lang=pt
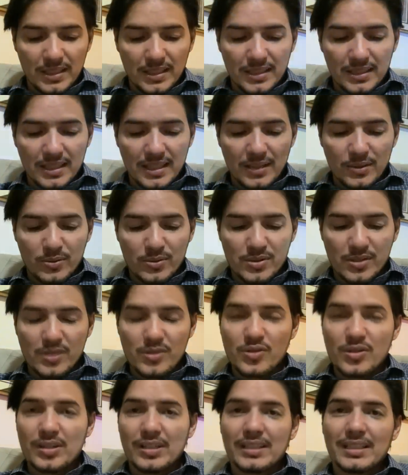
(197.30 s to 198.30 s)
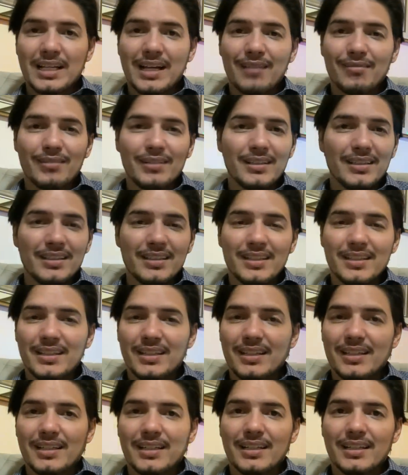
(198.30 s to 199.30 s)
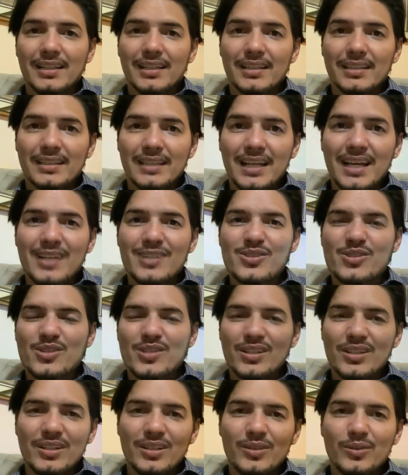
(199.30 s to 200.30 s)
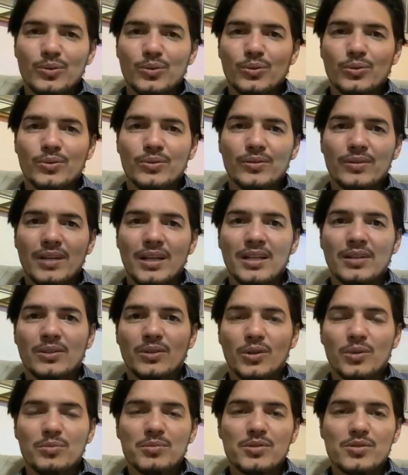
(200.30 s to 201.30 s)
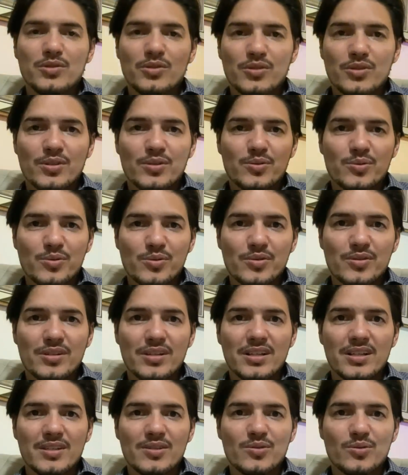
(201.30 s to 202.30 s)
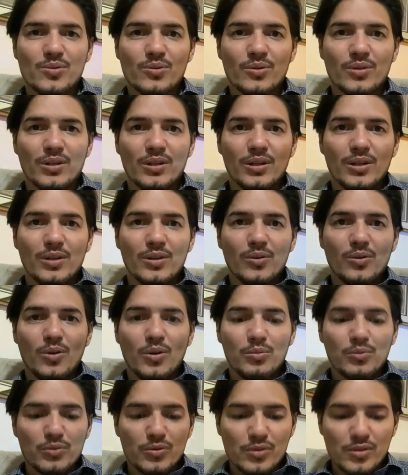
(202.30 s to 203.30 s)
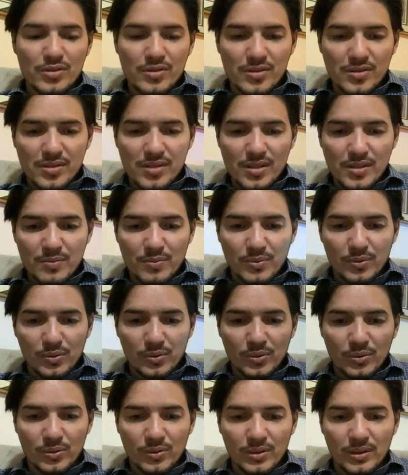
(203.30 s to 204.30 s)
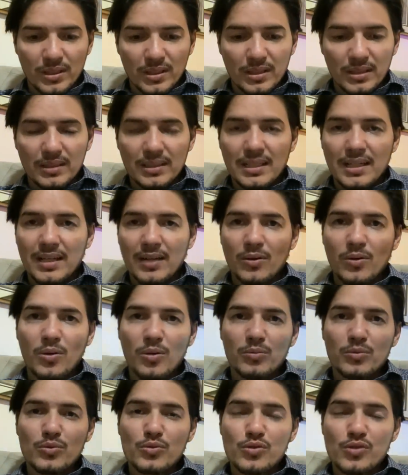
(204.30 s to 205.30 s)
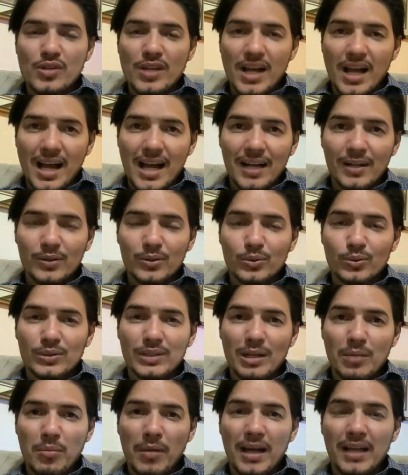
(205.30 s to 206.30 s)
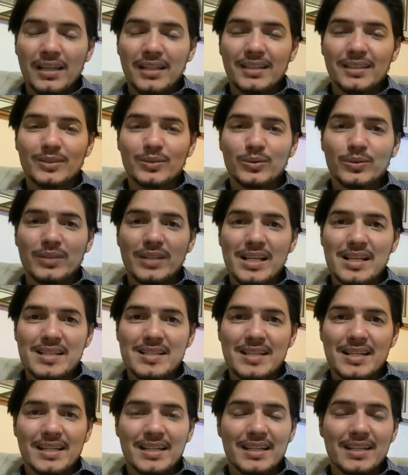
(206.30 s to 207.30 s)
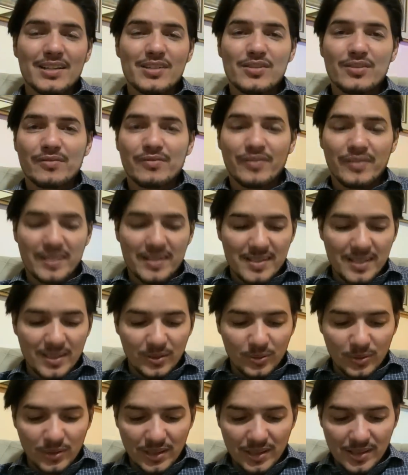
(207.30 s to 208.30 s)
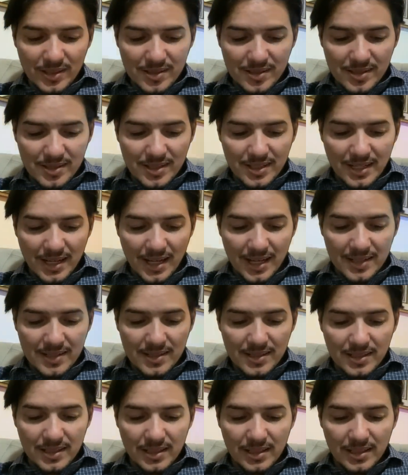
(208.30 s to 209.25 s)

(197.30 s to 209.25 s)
Né? Ou seja, ele estava ali né, agindo em nome de Jesus Cristo como discípulo, né, como diácono, trabalhando nessa igreja e fazendo grandes sinais.